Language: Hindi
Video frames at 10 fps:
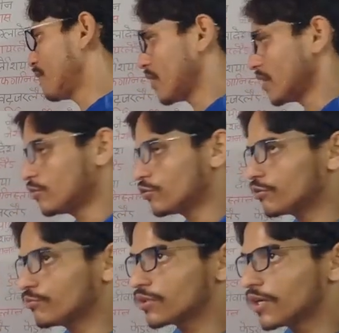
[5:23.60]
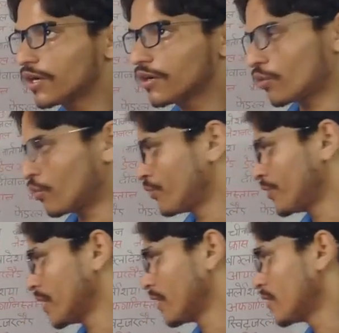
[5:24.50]
मालदीव की मुद्रा
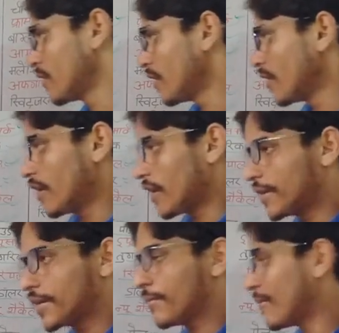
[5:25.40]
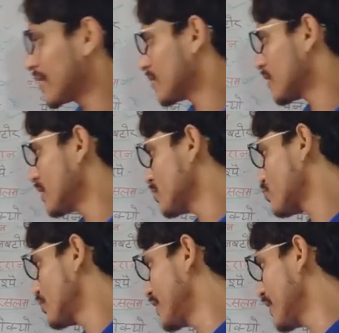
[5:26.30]
रूफिया अगले टर्म पे बात करते हैं
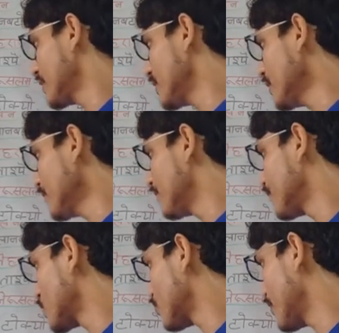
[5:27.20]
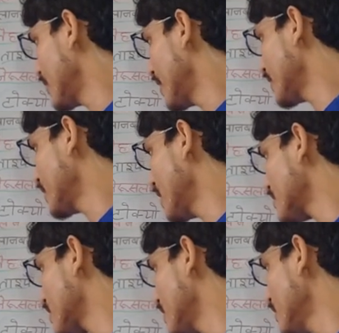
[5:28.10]
स्वीडन की स्वीडन की
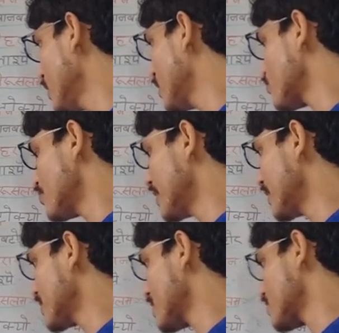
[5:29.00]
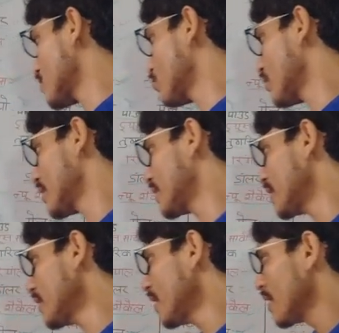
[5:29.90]
राजधानी स्वीडन की संसद को कहते
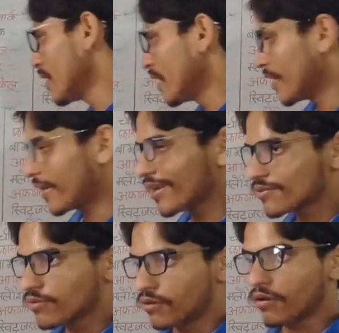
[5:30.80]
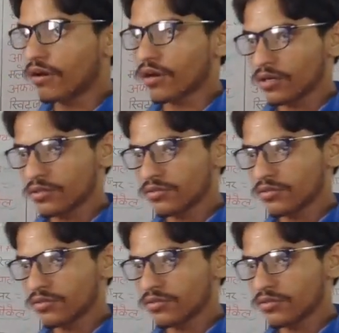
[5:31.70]
हैं रिक्स डॉग